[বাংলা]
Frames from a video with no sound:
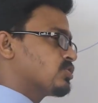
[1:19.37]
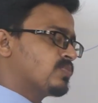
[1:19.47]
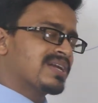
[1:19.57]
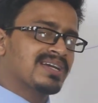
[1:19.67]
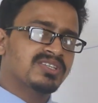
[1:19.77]

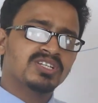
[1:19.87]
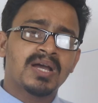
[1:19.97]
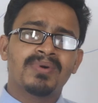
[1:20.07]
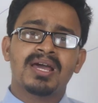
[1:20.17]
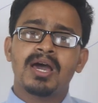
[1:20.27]
তোমার কাছে
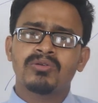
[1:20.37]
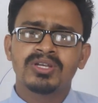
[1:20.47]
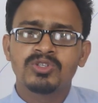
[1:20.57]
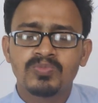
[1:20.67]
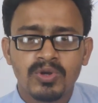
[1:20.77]
আমার আরও
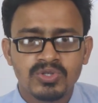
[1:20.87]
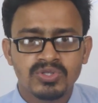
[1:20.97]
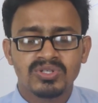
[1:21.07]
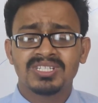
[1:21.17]
কিছু প্রশ্ন